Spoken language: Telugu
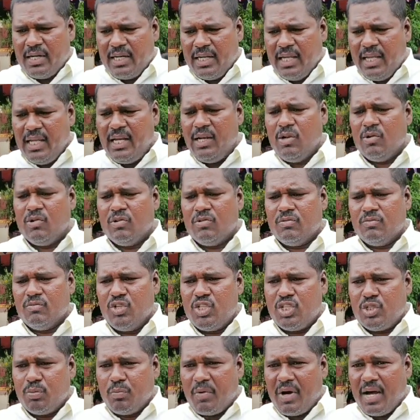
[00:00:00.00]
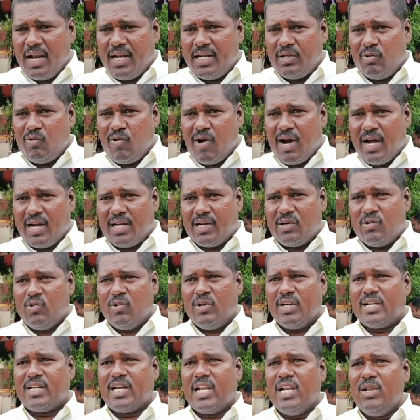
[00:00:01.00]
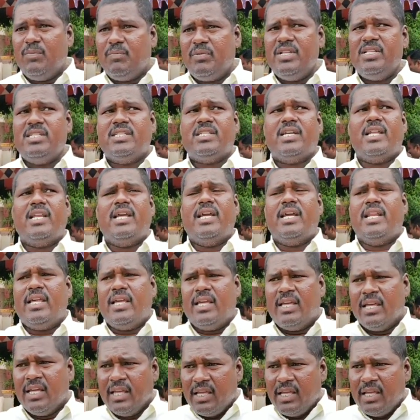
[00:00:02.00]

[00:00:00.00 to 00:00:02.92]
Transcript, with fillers: నీళ్లు మున్సిపాలిటీ వాటర్ కూడా కల్పించలేని